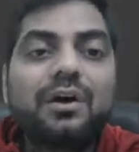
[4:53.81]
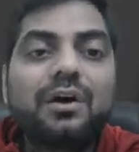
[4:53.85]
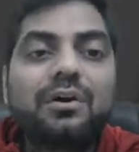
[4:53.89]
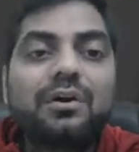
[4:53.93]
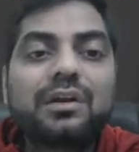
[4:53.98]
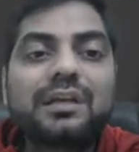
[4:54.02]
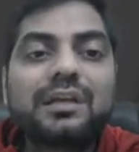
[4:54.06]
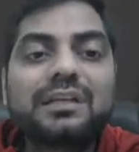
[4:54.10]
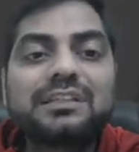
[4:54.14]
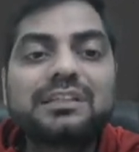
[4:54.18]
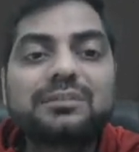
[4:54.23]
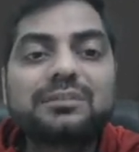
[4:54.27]

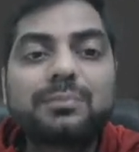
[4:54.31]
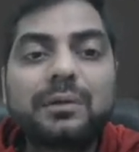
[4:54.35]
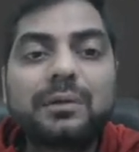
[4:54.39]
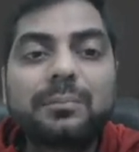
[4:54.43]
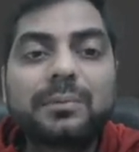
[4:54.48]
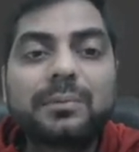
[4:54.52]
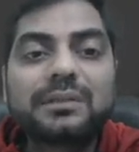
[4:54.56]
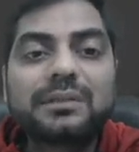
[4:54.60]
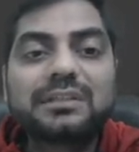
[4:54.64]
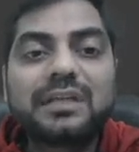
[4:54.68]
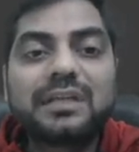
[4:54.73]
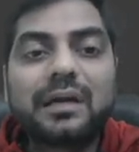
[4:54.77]
और किस
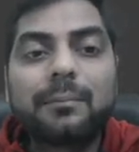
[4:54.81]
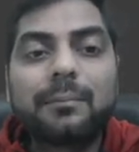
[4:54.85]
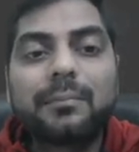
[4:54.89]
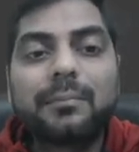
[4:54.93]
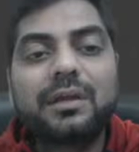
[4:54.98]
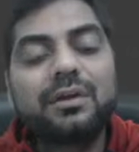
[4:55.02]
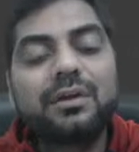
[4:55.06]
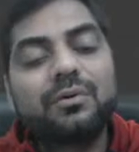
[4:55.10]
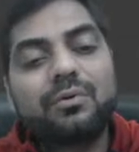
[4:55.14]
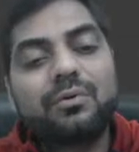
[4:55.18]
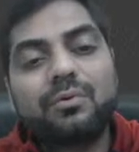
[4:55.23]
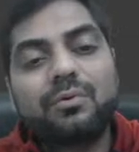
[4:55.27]
पर्पज से
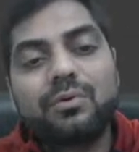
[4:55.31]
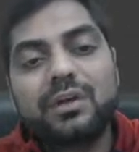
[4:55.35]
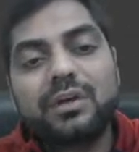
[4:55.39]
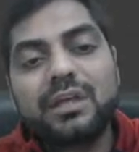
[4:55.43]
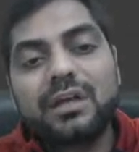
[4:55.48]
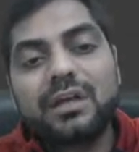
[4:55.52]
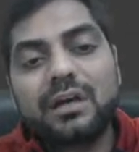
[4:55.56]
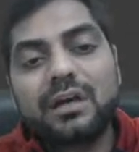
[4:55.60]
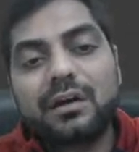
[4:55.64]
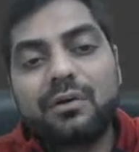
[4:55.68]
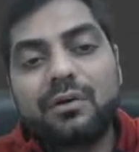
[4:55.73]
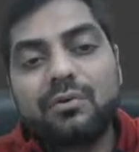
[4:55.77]
आपने
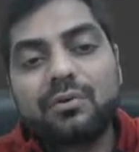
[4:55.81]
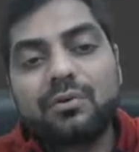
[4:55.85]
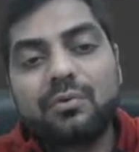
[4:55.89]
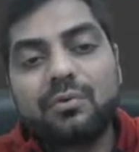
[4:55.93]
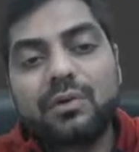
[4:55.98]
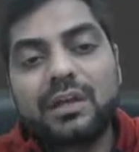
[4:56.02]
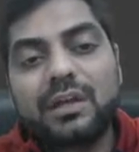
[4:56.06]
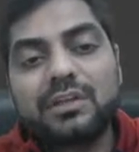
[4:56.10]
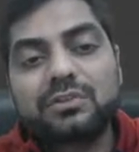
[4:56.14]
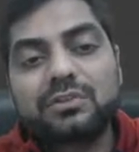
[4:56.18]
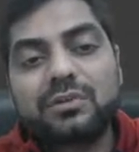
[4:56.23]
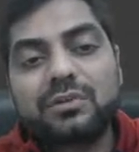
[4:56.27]
ओडी अकाउंट
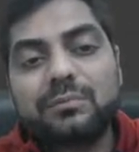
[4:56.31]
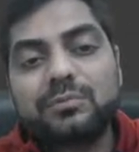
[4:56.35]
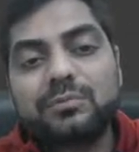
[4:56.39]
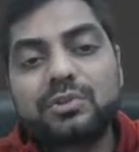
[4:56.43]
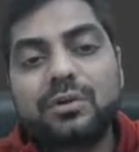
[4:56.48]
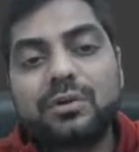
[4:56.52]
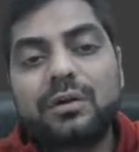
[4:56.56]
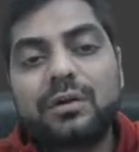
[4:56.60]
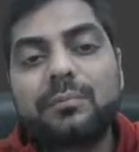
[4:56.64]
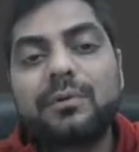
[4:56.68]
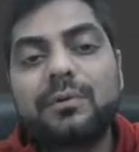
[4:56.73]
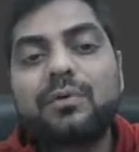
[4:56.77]
खोला इसको हम
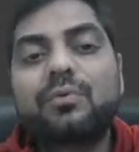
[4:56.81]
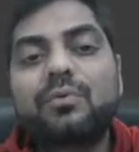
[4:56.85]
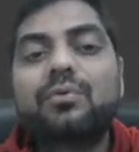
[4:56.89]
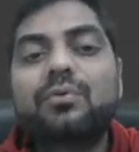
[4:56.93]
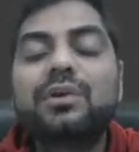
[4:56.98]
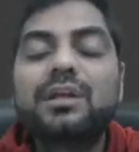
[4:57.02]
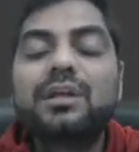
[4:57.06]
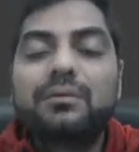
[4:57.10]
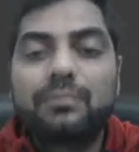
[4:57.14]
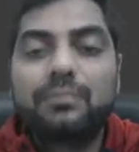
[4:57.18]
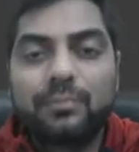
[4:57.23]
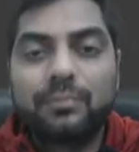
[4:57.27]
शॉर्ट में
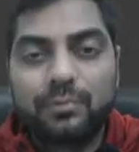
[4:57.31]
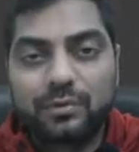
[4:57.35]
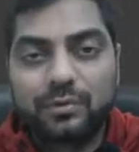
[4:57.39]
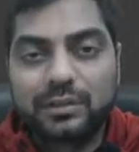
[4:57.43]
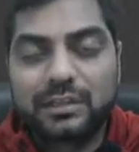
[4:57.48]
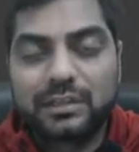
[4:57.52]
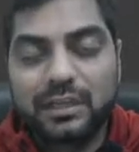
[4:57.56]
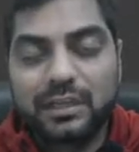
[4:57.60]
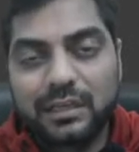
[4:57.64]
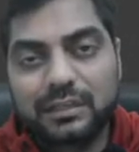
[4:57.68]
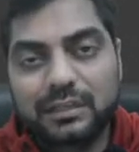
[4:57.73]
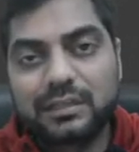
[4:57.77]
ओडी भी
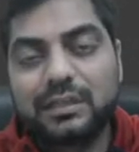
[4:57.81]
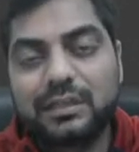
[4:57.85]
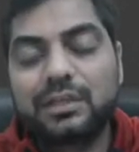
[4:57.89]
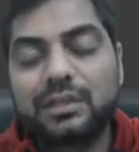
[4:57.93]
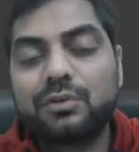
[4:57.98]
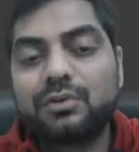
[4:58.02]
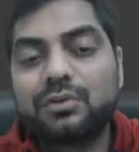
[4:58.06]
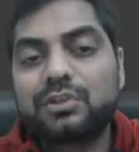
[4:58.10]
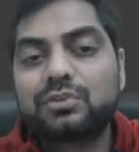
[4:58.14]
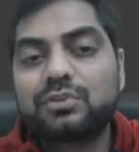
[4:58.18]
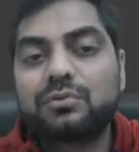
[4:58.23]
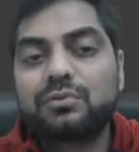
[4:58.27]
बोलते हैं
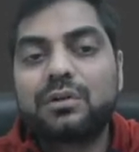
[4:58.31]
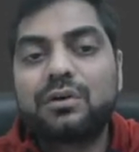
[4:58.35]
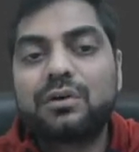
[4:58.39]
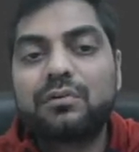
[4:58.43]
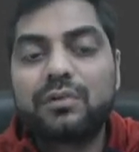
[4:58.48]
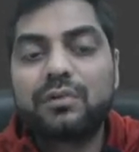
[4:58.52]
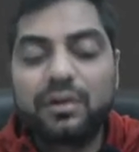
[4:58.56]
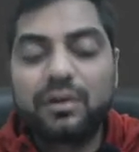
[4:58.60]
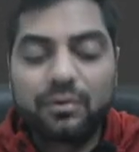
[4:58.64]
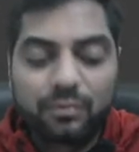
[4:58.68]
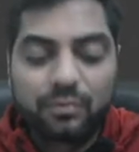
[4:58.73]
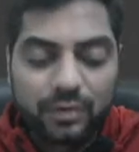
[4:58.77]
कईयों ने सुना
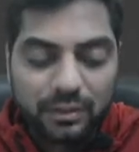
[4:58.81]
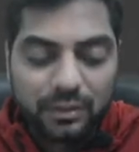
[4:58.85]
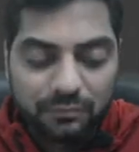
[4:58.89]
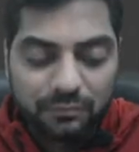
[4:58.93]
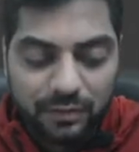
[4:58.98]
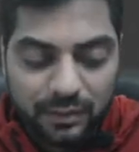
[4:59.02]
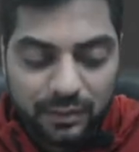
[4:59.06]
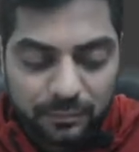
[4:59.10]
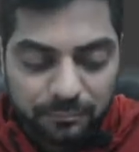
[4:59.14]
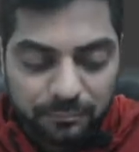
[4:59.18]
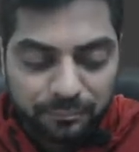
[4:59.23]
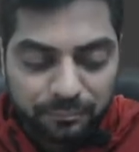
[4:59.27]
होगा ओडी
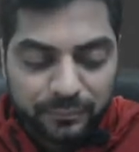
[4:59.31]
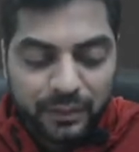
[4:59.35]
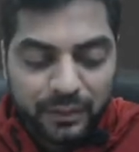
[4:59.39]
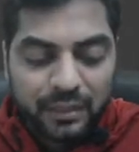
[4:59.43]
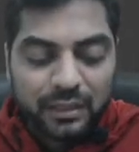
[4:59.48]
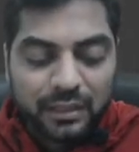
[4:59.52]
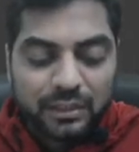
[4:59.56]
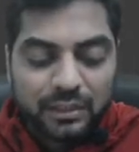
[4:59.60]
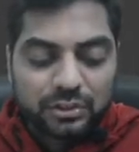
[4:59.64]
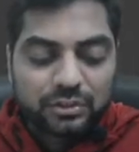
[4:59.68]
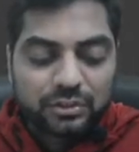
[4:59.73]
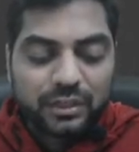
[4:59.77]
वर्ड
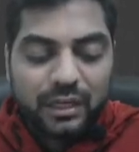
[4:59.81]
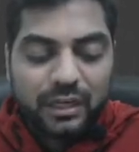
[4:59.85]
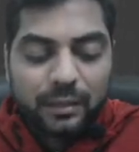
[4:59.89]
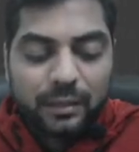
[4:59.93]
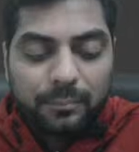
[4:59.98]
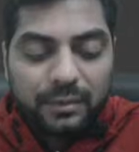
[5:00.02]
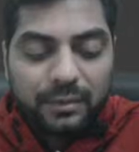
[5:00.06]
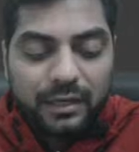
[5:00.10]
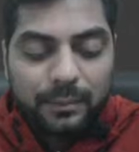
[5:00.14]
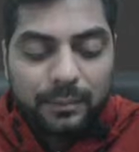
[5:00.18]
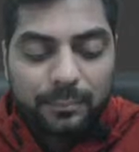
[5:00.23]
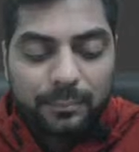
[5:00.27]
सो
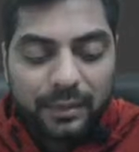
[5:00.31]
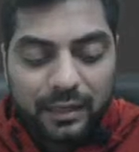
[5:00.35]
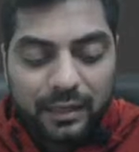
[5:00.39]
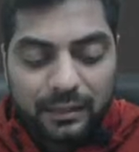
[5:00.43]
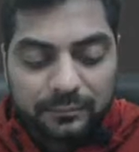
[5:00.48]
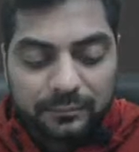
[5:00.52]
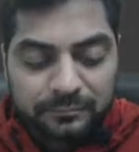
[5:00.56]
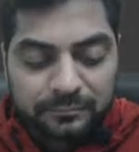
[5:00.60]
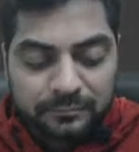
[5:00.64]
यहाँ पर आपका